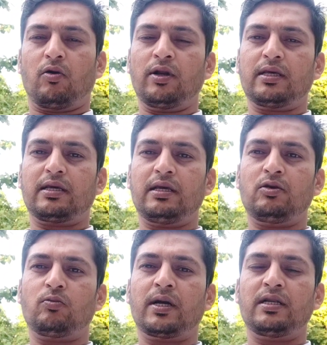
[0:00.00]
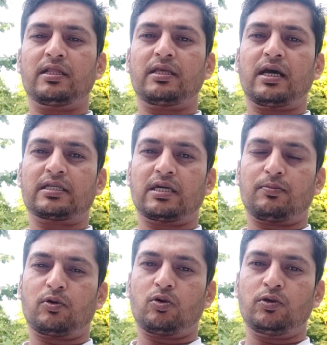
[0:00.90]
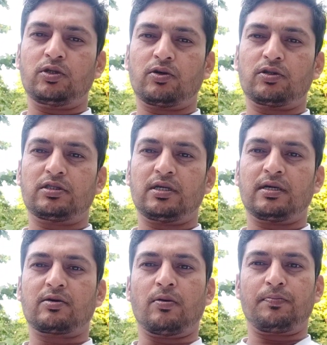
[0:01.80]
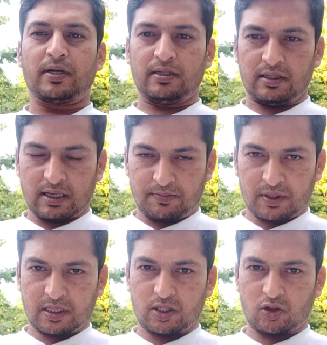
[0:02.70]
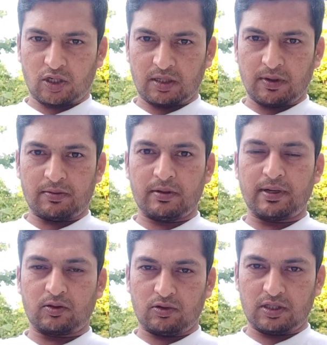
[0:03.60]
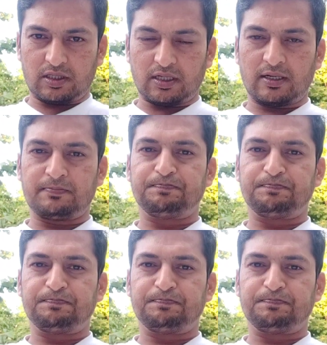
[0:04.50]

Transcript: অনেকেই রোমানিয়াতে আসার পর অভিযোগ হচ্ছে কোম্পানি আপনাদেরকে সঠিকভাবে বেতন দিচ্ছে না